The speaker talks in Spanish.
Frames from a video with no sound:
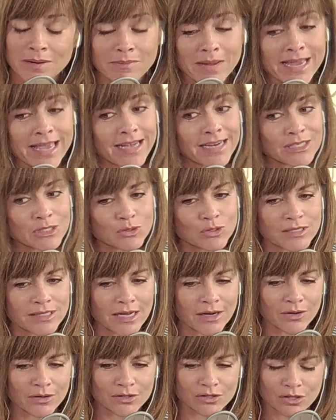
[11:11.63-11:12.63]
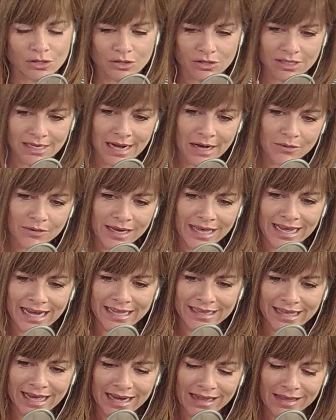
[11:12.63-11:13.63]
Mañana su cita con nosotros a las una de
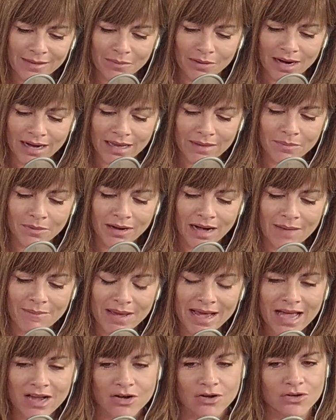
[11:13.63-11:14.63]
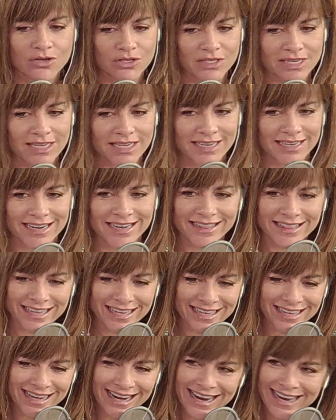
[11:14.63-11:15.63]
la tarde por aquí por la Mega. No se
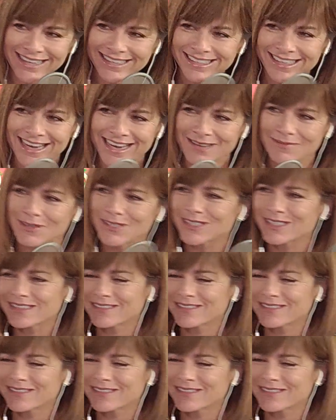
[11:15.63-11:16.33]
retiren. Seguimos.